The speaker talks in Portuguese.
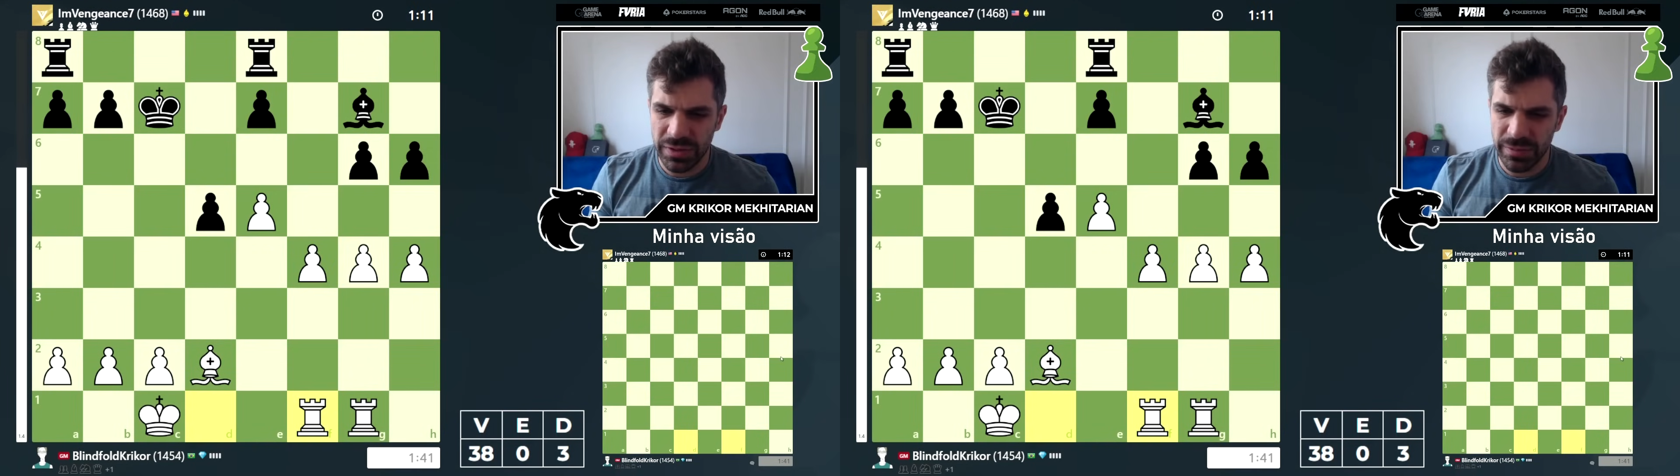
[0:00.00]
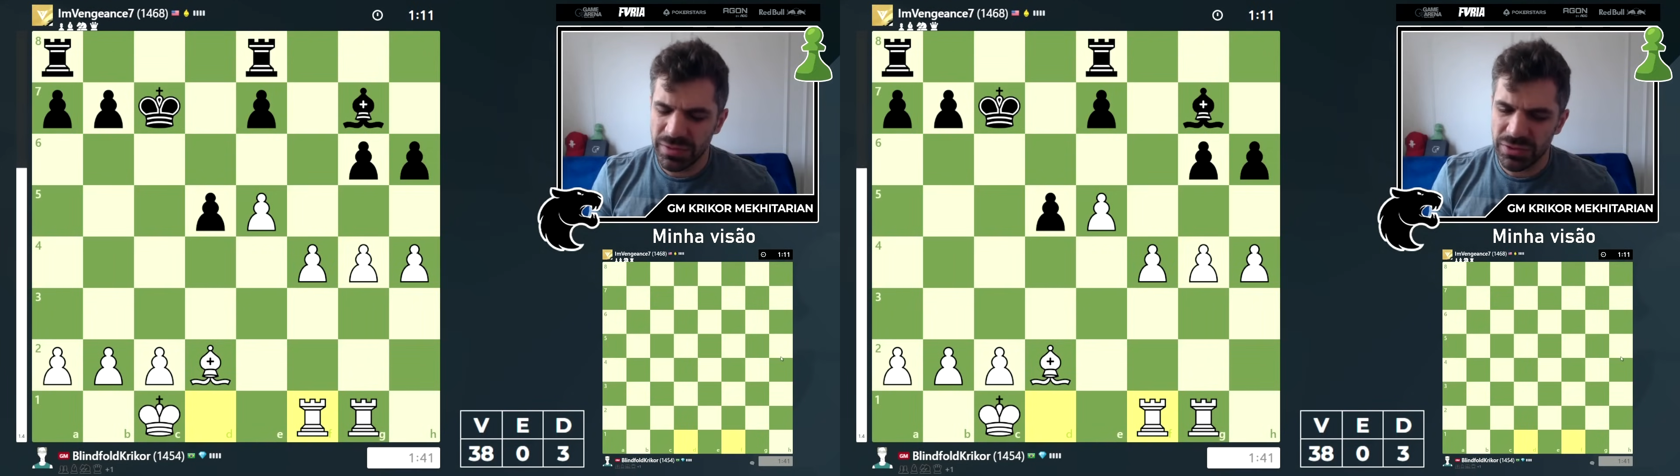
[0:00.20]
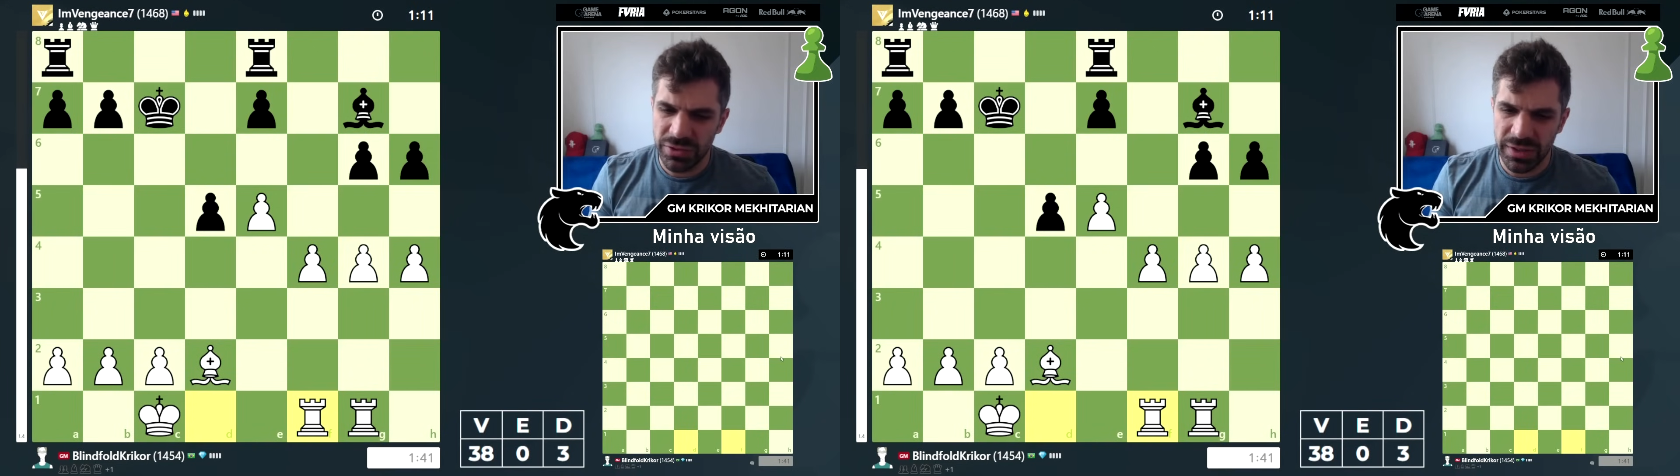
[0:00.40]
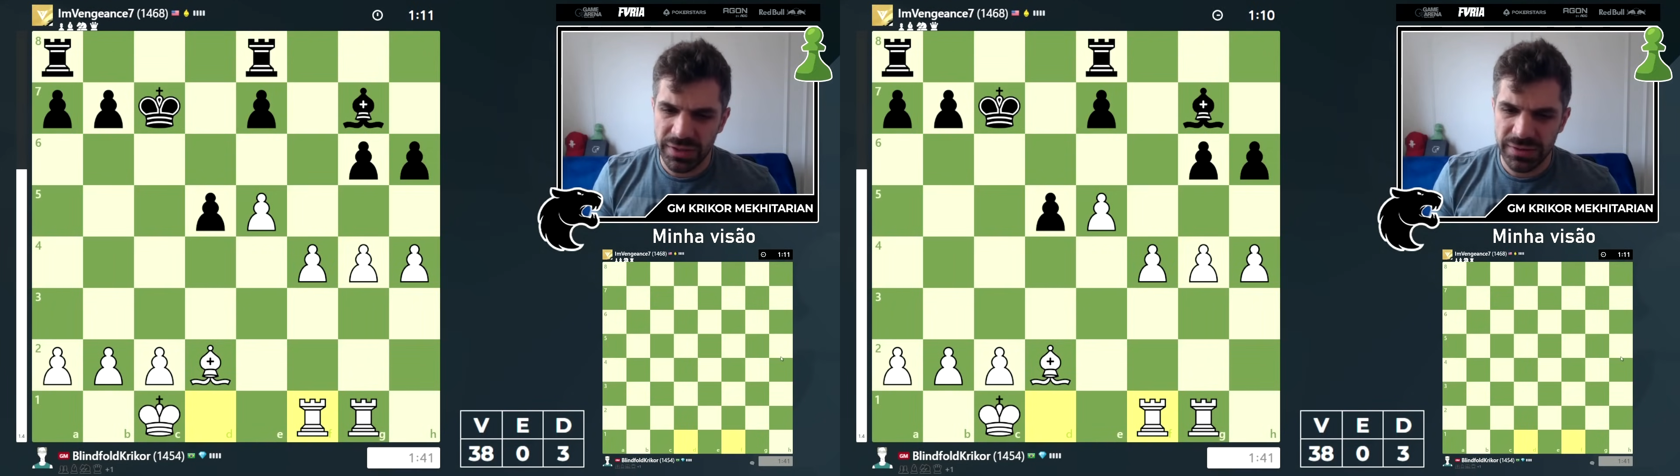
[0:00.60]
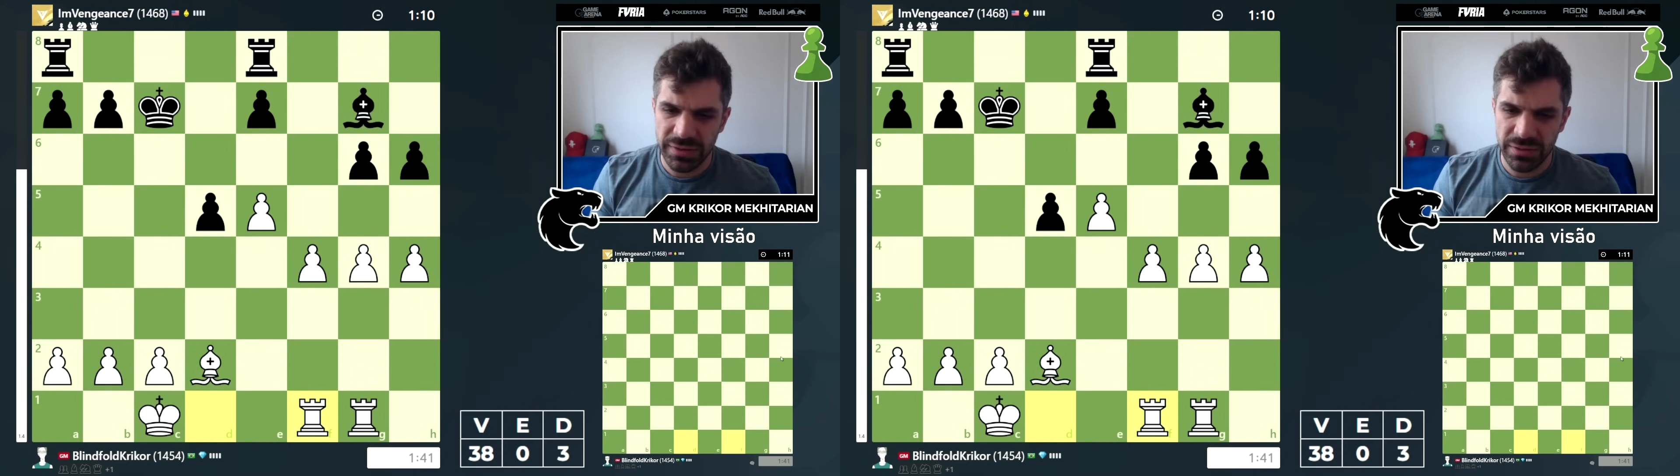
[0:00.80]
Por jogar joguei
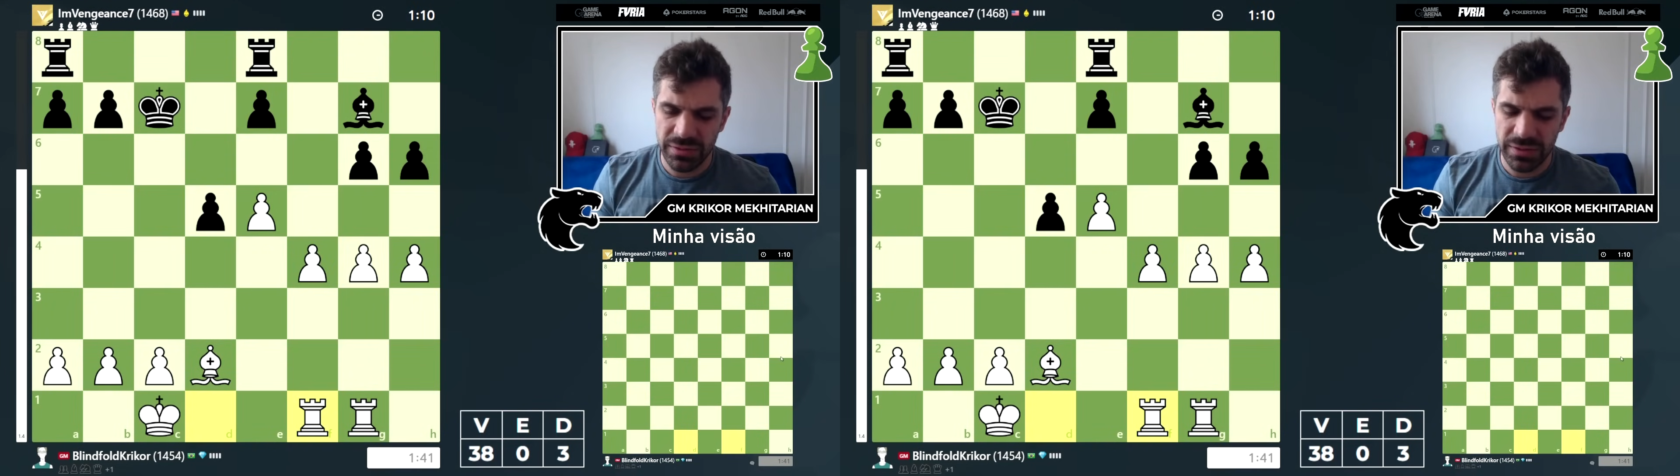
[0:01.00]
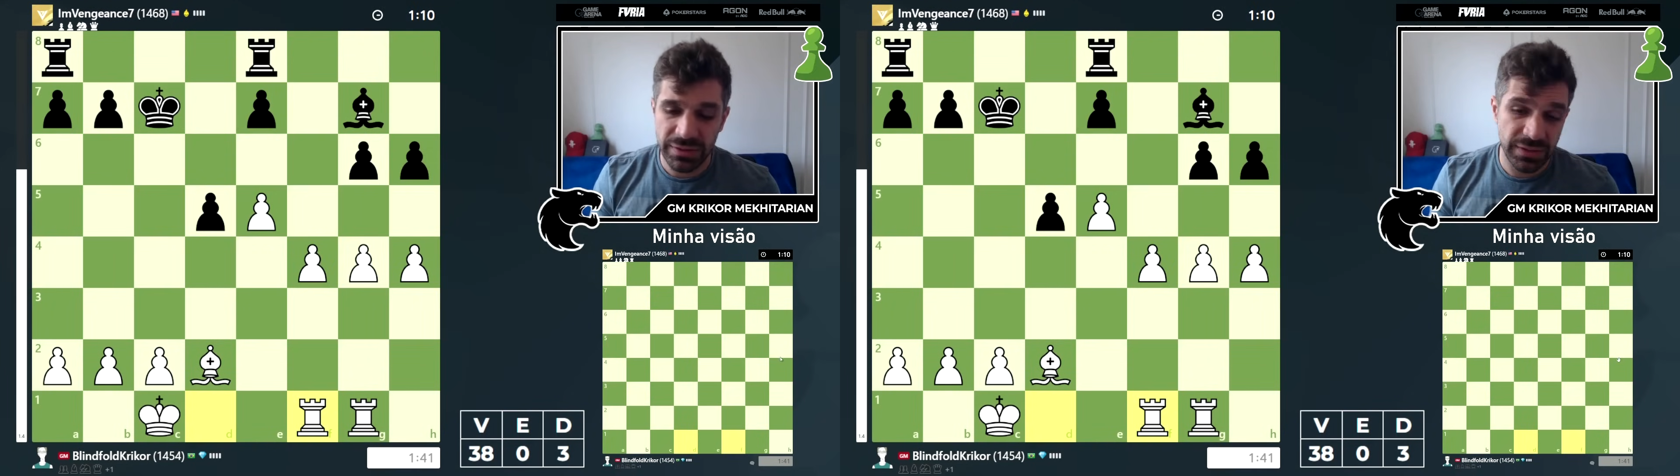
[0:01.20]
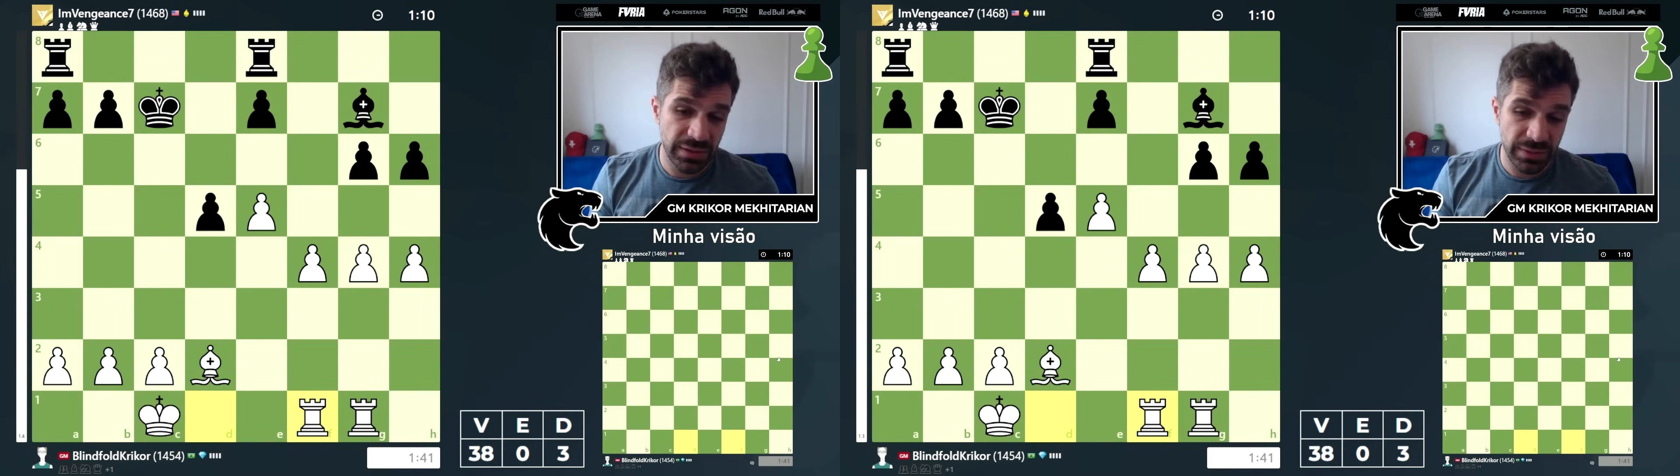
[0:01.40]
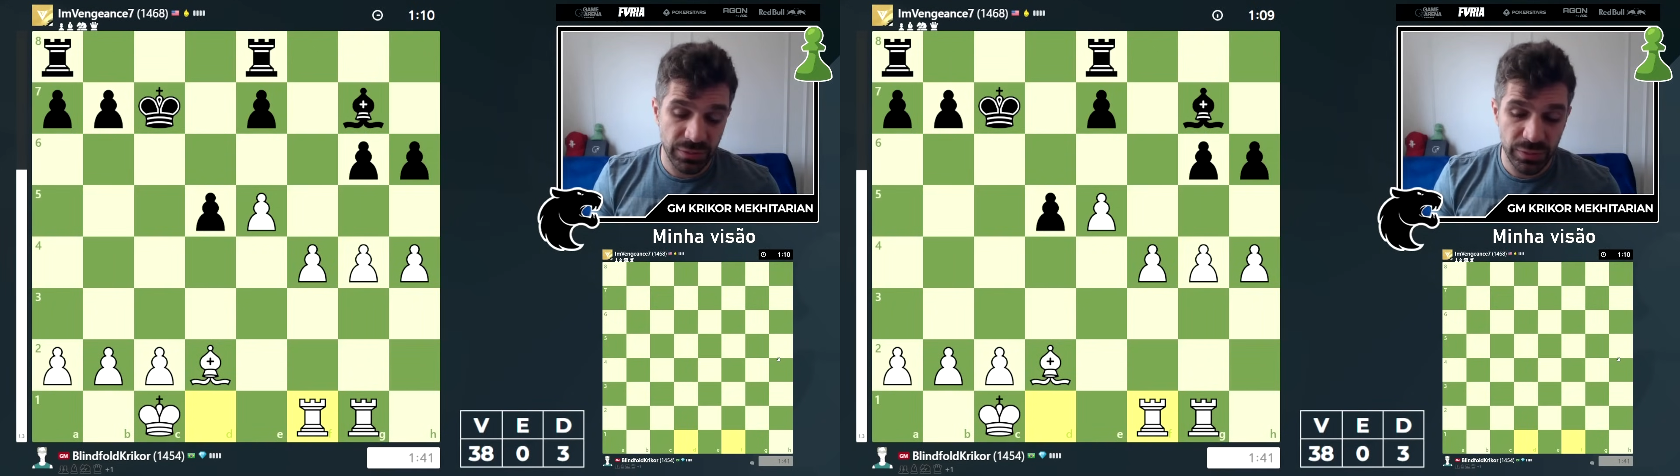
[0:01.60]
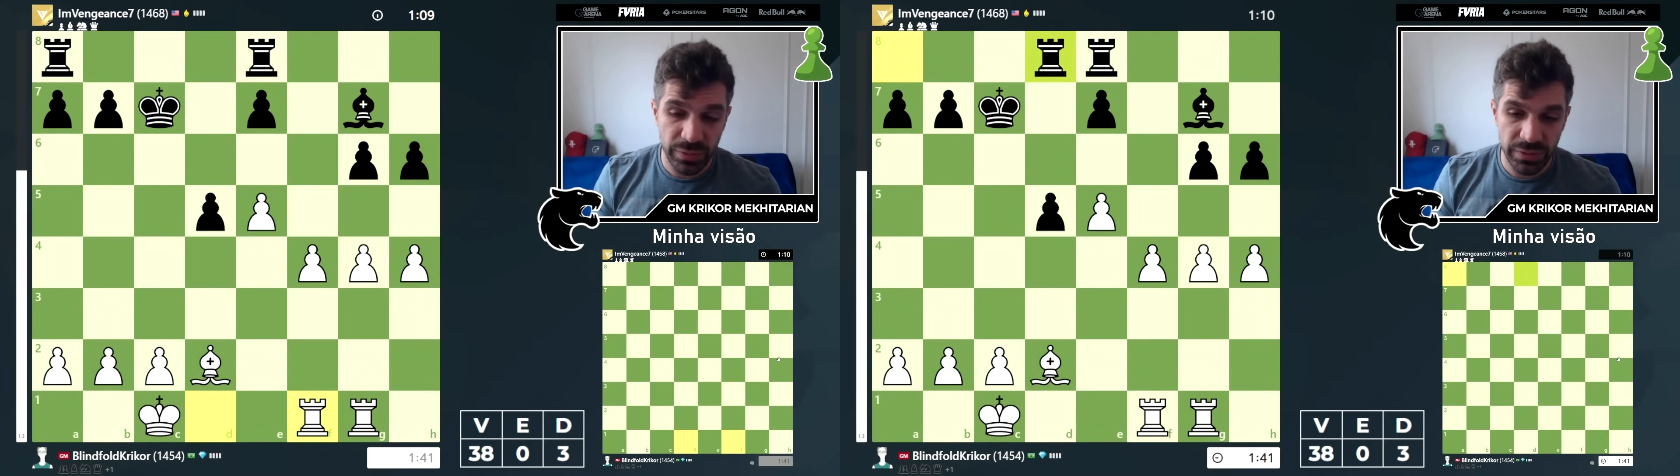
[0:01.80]
H5? H5 era
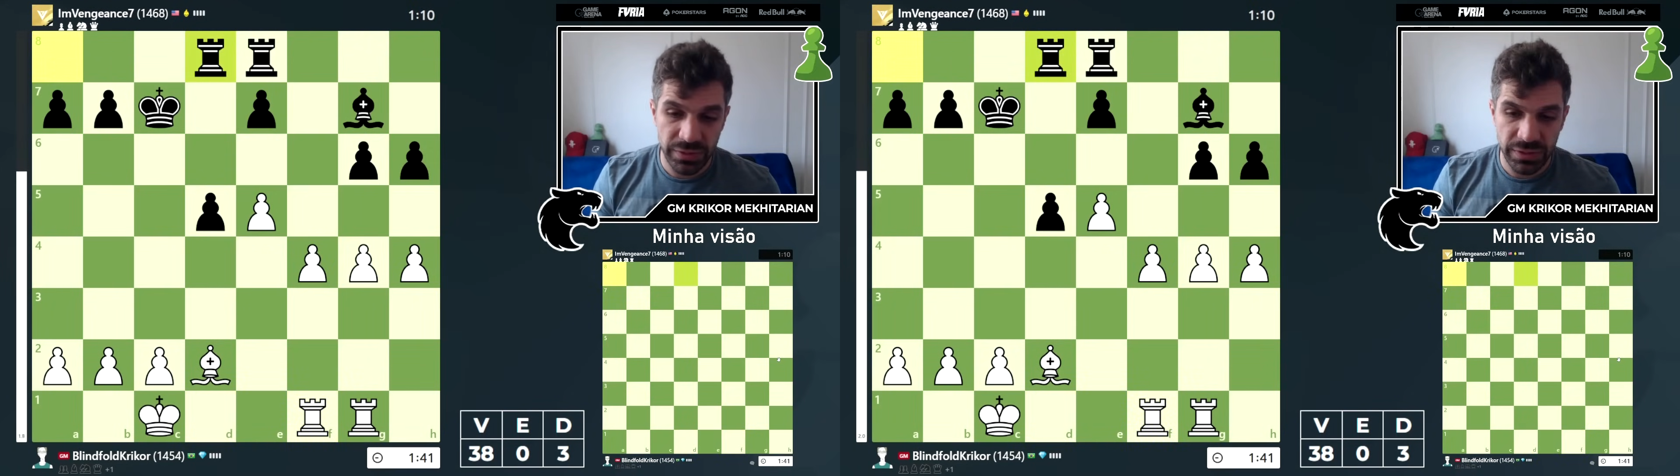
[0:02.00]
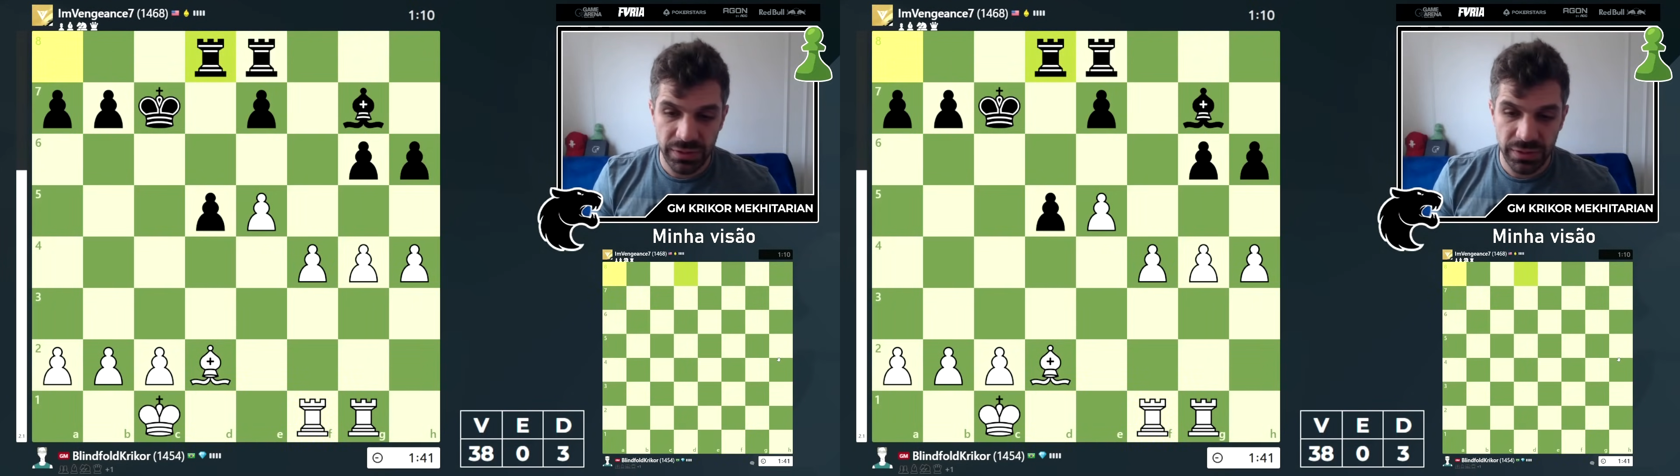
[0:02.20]
muito bom, né?